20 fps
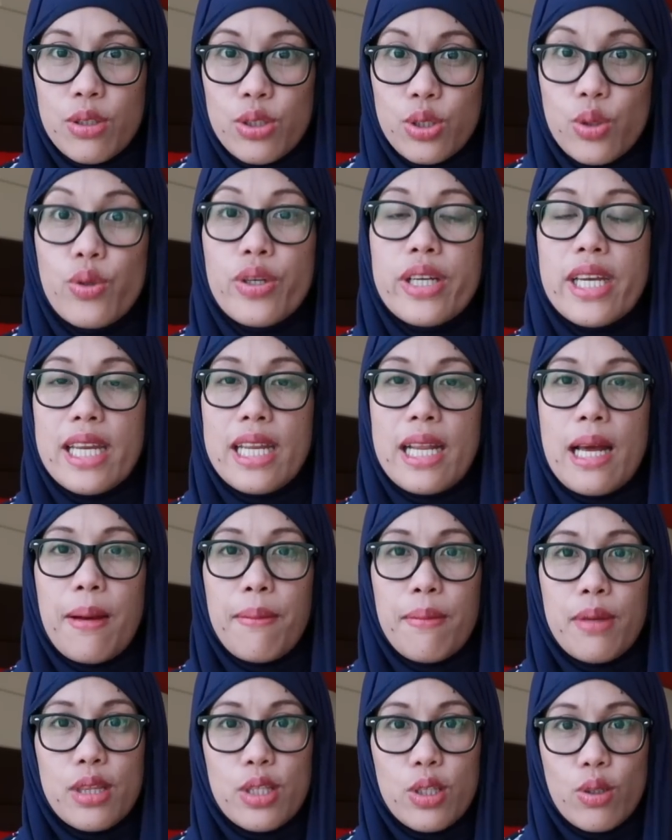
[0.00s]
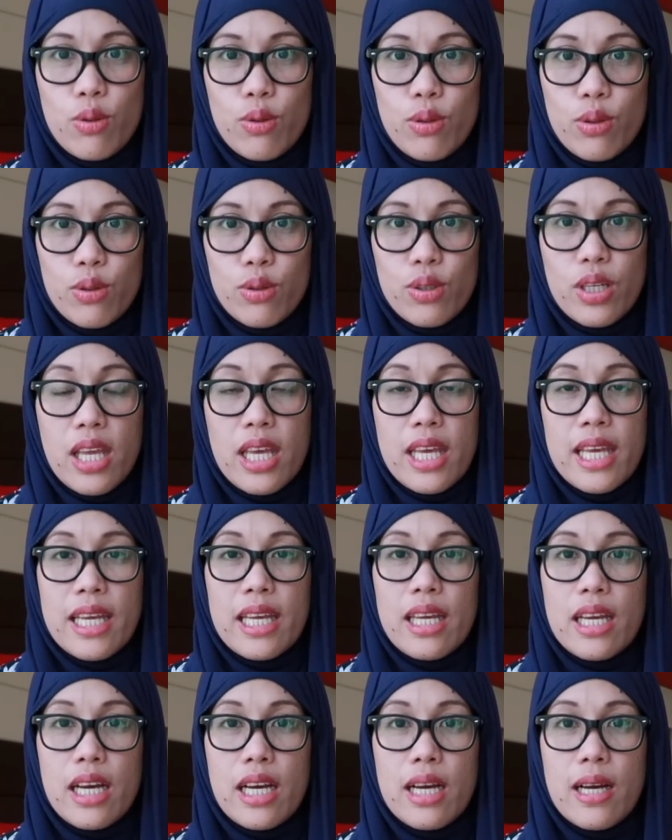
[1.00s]
nung ginamit yung
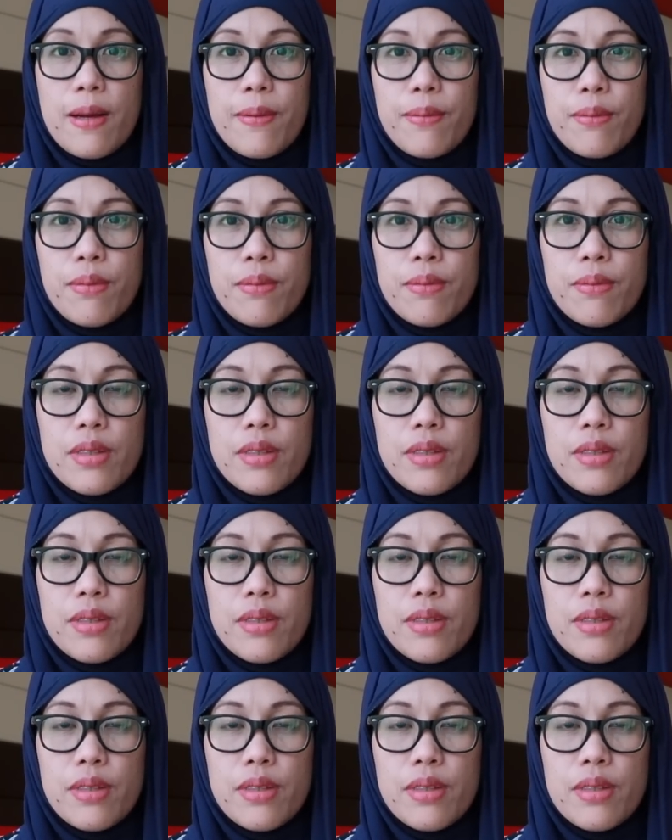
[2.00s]
um,